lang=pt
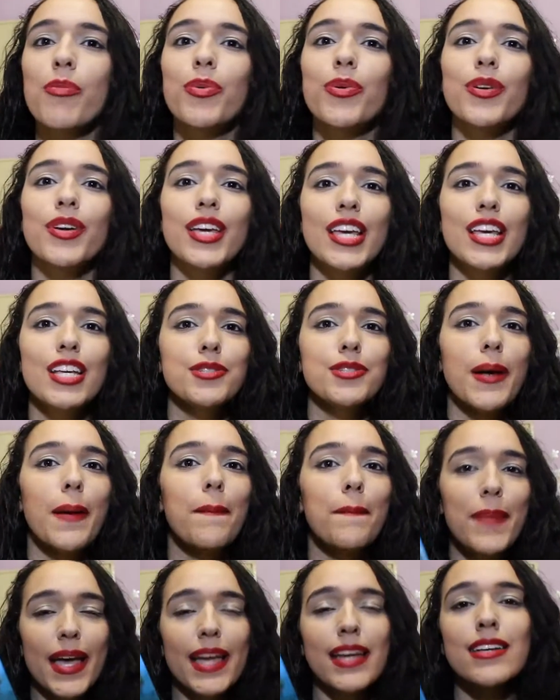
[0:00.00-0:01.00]
porque isso
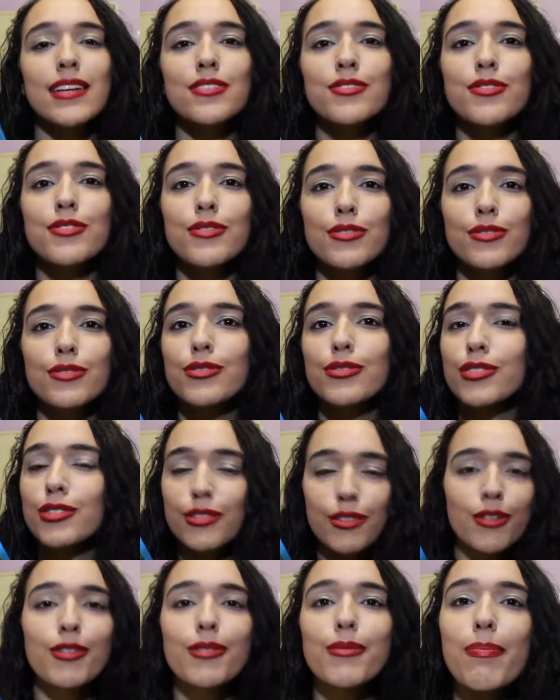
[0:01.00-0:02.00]
apenas os
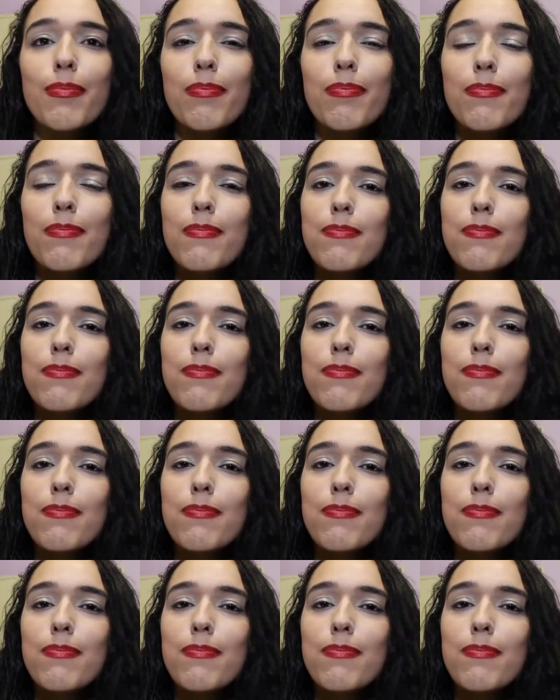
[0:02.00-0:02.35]
tornou